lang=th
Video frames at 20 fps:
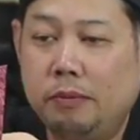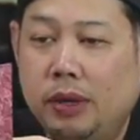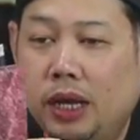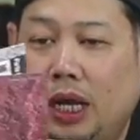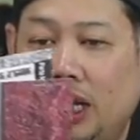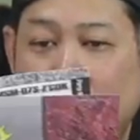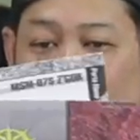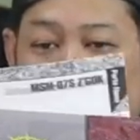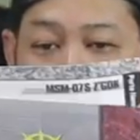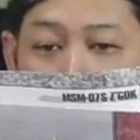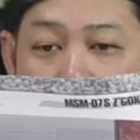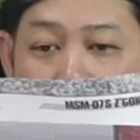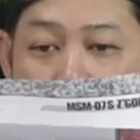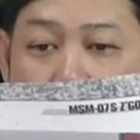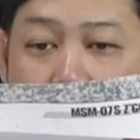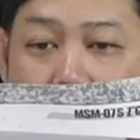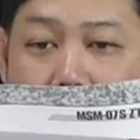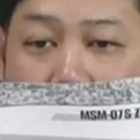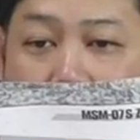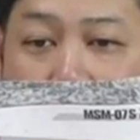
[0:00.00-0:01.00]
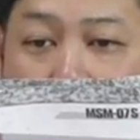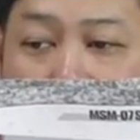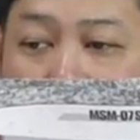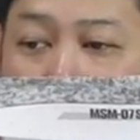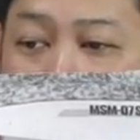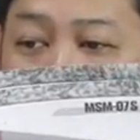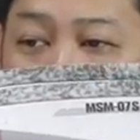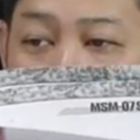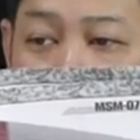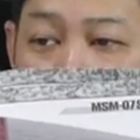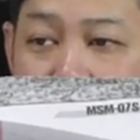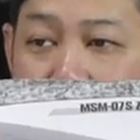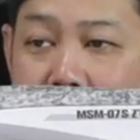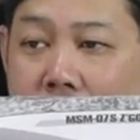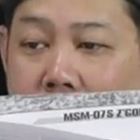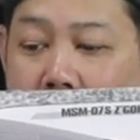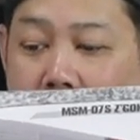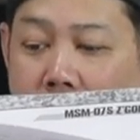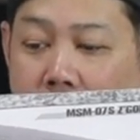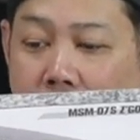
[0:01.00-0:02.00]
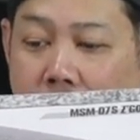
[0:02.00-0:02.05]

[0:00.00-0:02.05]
มันก็จะบอกว่าประกอบยังไง